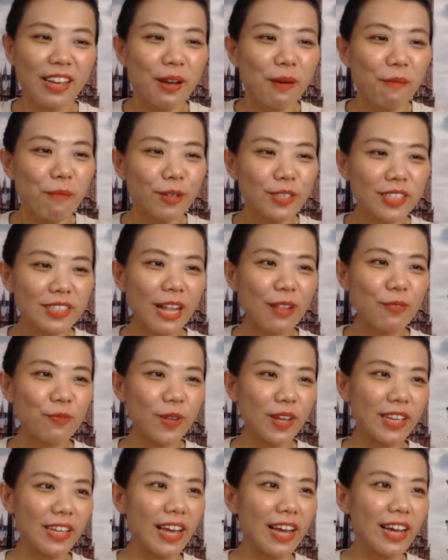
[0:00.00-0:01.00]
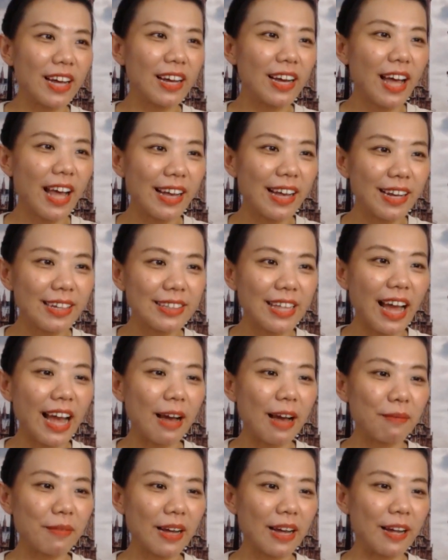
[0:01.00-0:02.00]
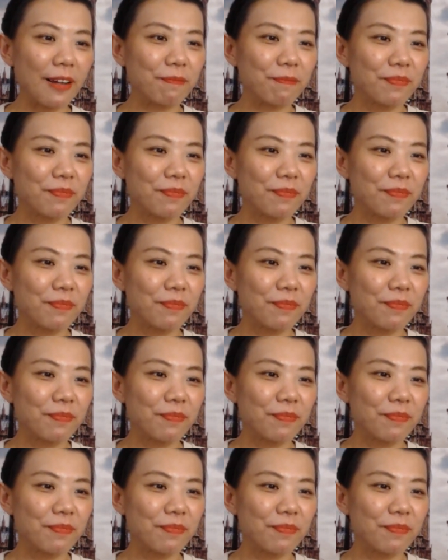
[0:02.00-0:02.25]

เพราะฉะนั้นวันนี้ใครก็ตามค่ะ